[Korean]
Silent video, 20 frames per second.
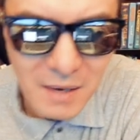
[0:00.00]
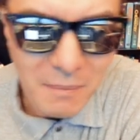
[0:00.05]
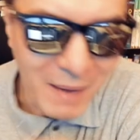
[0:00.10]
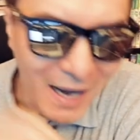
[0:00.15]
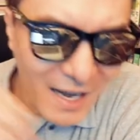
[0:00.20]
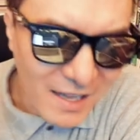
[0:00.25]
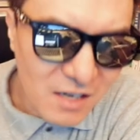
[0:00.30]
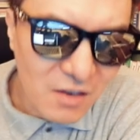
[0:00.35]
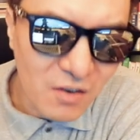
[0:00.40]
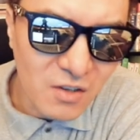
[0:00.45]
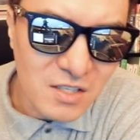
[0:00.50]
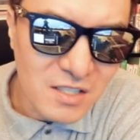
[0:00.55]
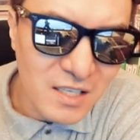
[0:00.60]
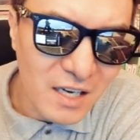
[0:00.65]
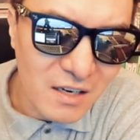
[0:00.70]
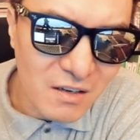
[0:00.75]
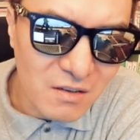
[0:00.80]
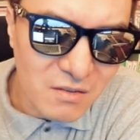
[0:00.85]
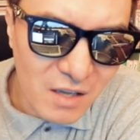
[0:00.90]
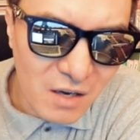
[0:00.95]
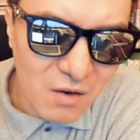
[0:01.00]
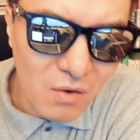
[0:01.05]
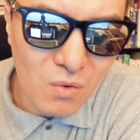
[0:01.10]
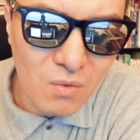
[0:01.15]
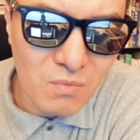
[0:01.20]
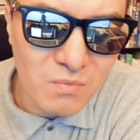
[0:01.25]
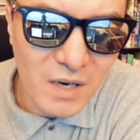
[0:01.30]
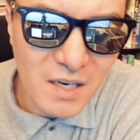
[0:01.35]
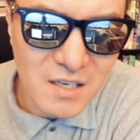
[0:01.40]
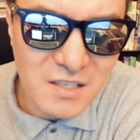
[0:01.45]
그러니까 많이 걷지 않아도 되고
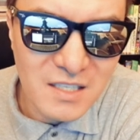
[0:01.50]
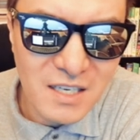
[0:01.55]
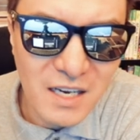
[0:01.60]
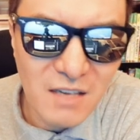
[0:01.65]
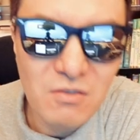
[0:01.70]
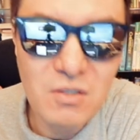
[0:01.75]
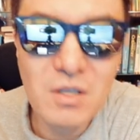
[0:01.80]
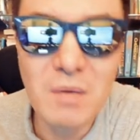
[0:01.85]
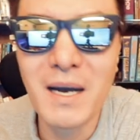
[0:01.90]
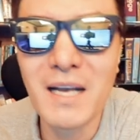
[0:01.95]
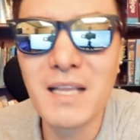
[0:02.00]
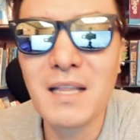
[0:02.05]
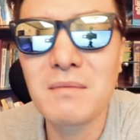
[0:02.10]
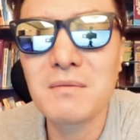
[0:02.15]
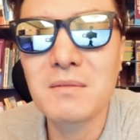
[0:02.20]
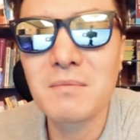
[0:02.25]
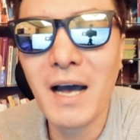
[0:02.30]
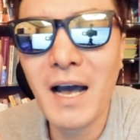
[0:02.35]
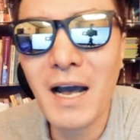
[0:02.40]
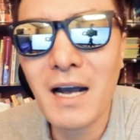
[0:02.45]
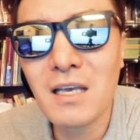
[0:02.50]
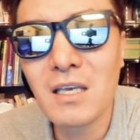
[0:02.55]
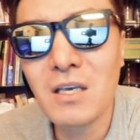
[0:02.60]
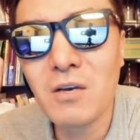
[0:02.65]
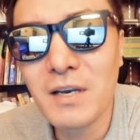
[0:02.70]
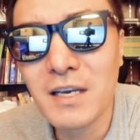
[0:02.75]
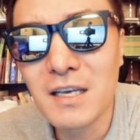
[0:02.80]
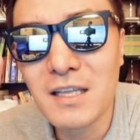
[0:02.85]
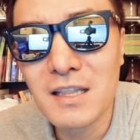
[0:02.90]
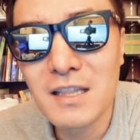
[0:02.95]
공부하는 시간도 더 많이 남지만,
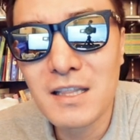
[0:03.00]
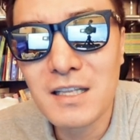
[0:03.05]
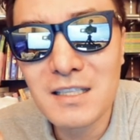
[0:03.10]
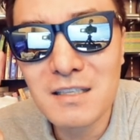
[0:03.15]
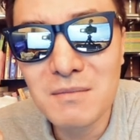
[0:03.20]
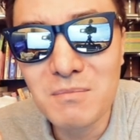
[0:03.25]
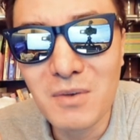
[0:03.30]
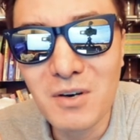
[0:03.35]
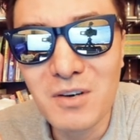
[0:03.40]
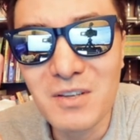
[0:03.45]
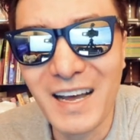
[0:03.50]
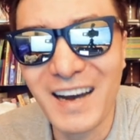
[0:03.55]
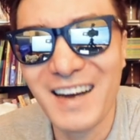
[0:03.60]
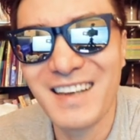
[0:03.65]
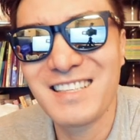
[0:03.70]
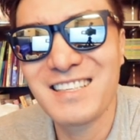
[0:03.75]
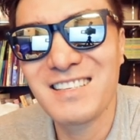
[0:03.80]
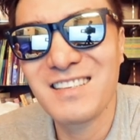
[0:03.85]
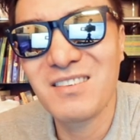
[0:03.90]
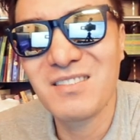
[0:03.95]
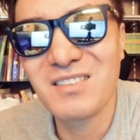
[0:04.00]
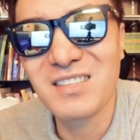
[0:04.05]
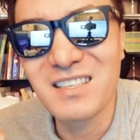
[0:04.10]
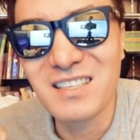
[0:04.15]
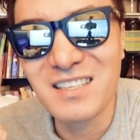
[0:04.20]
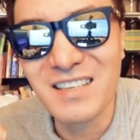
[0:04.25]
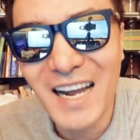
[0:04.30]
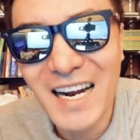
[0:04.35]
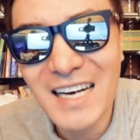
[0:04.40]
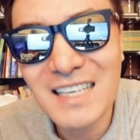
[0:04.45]
학교에 있는 뭐 나 같은
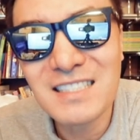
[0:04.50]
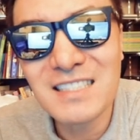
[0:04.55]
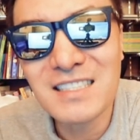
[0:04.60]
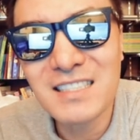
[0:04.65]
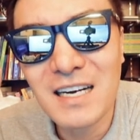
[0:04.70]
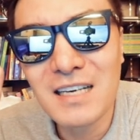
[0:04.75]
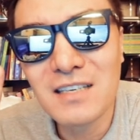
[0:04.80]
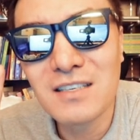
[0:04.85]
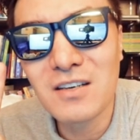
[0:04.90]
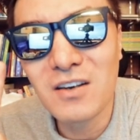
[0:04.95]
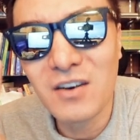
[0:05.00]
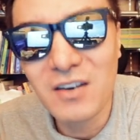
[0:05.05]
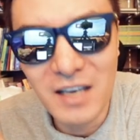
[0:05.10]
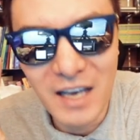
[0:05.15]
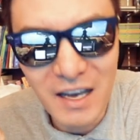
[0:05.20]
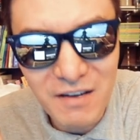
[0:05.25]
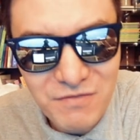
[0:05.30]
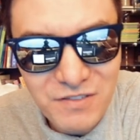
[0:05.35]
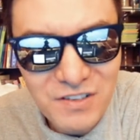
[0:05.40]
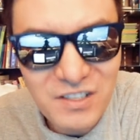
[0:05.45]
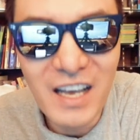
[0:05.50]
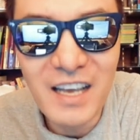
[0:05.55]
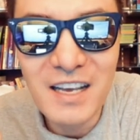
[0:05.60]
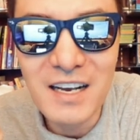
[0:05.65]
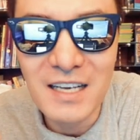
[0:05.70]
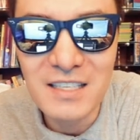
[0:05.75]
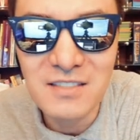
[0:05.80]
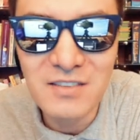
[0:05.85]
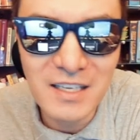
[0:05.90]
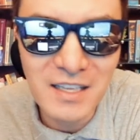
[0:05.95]
경우는 그 헬스장을 거의
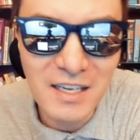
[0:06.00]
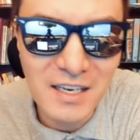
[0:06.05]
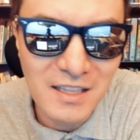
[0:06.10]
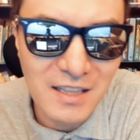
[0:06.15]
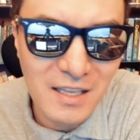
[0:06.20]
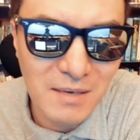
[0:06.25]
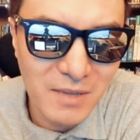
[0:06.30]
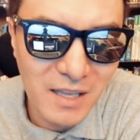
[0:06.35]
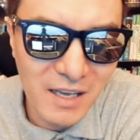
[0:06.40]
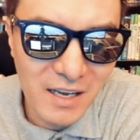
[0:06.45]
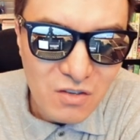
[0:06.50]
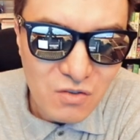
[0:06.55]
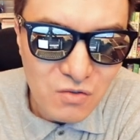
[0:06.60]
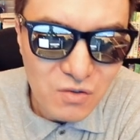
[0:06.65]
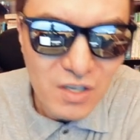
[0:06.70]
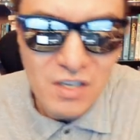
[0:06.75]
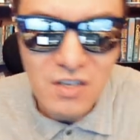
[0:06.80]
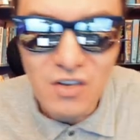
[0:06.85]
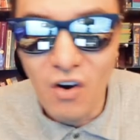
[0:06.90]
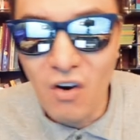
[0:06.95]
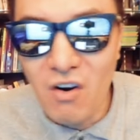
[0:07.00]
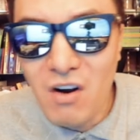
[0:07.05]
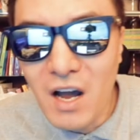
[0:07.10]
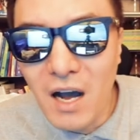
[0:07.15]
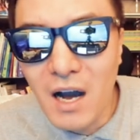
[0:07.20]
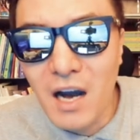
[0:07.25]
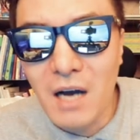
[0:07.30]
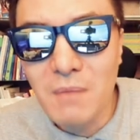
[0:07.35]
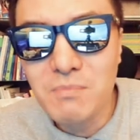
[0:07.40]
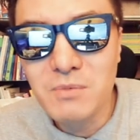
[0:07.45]
everyday 갔어야 되기 때문에 그게
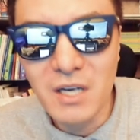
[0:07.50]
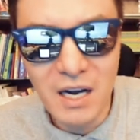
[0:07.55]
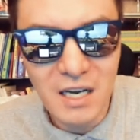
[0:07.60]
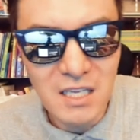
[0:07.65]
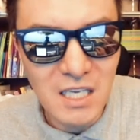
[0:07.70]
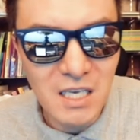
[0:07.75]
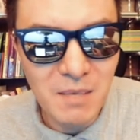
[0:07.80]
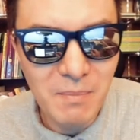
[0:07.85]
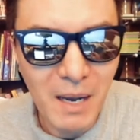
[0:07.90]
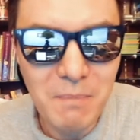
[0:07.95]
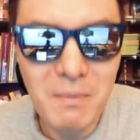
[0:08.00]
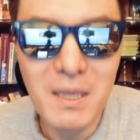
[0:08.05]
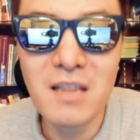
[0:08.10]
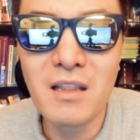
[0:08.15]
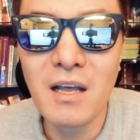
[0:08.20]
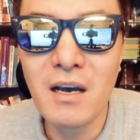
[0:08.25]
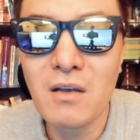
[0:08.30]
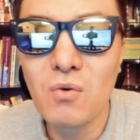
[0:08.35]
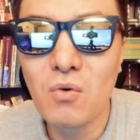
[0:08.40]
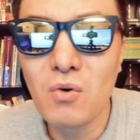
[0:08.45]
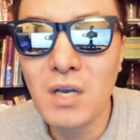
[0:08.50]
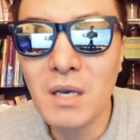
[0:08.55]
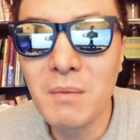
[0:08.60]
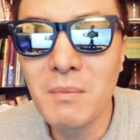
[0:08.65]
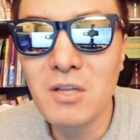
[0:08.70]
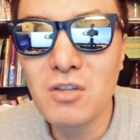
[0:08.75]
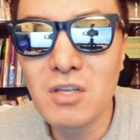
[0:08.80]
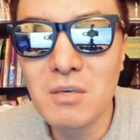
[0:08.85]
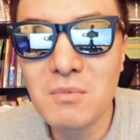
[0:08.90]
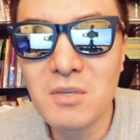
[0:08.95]
열나 가깝잖아. 한 200m
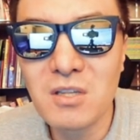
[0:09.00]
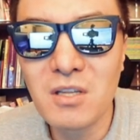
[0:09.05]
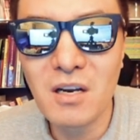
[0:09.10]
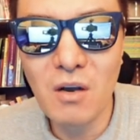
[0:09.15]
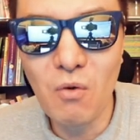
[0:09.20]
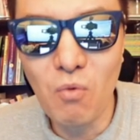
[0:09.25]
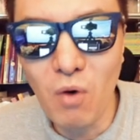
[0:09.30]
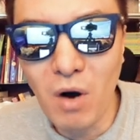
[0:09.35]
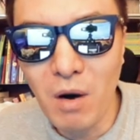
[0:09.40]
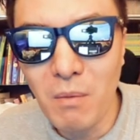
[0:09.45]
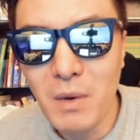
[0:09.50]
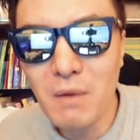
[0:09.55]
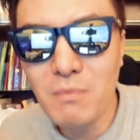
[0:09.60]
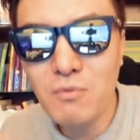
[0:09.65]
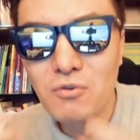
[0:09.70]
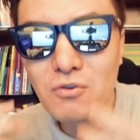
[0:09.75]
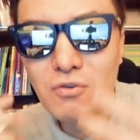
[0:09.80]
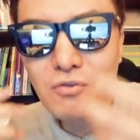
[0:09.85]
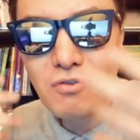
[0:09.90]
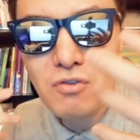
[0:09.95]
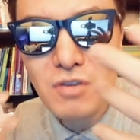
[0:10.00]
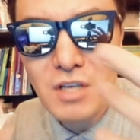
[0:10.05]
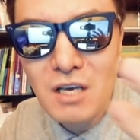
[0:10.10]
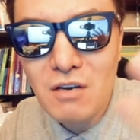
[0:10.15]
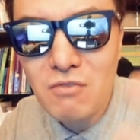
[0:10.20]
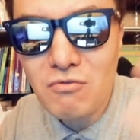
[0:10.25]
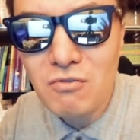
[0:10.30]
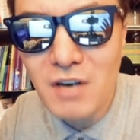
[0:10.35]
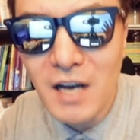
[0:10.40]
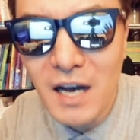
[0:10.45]
이렇게만 뛰면 되니까 웜업으로
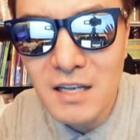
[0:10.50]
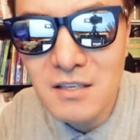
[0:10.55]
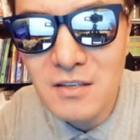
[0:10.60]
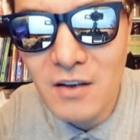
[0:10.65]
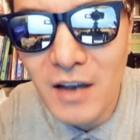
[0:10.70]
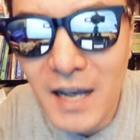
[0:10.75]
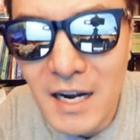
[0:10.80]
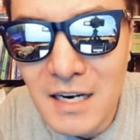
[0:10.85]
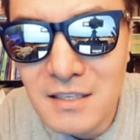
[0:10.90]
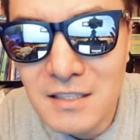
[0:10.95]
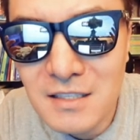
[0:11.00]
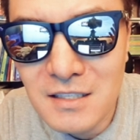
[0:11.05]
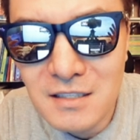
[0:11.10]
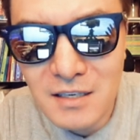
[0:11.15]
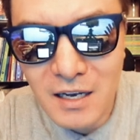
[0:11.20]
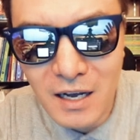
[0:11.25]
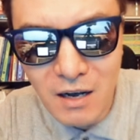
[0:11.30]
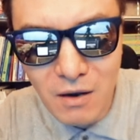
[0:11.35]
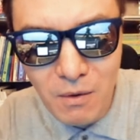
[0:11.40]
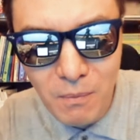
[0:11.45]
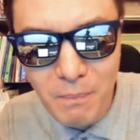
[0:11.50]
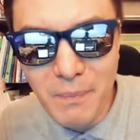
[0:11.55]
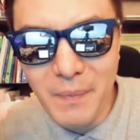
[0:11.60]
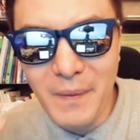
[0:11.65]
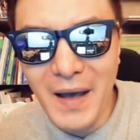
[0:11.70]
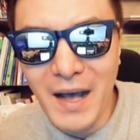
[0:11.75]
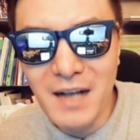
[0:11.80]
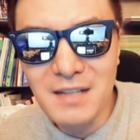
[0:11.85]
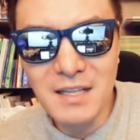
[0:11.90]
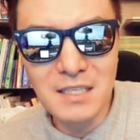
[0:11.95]
뛰고 가서 헬스하고
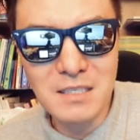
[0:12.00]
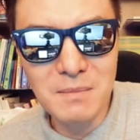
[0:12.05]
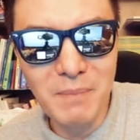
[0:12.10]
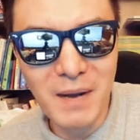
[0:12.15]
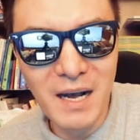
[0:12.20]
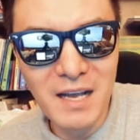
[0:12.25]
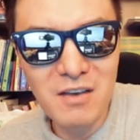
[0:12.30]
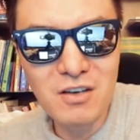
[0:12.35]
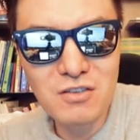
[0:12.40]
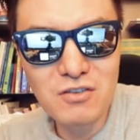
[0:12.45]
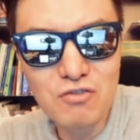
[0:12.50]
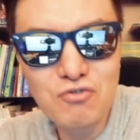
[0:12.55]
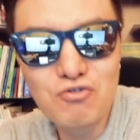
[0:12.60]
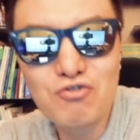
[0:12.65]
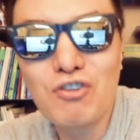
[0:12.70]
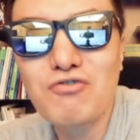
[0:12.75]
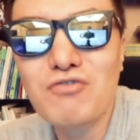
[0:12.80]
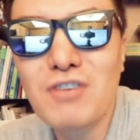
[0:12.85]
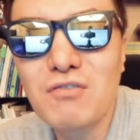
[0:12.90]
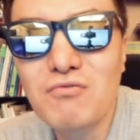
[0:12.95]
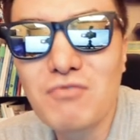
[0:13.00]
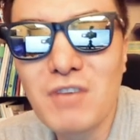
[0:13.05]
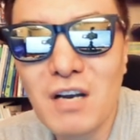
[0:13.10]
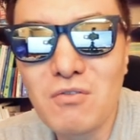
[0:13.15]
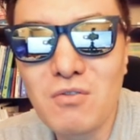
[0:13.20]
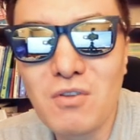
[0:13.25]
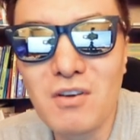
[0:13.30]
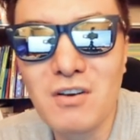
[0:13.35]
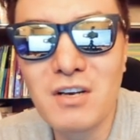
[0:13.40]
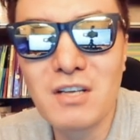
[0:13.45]
빡 다시 방에 와서 추워 죽게. 우리
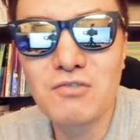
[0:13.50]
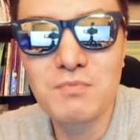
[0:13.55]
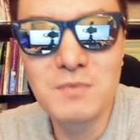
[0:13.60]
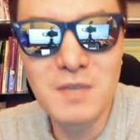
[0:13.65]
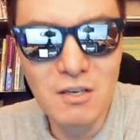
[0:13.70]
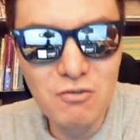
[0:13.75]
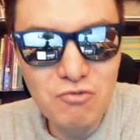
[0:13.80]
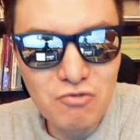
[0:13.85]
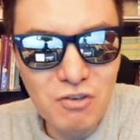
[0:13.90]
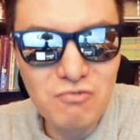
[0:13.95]
학교도 열나 춥잖아.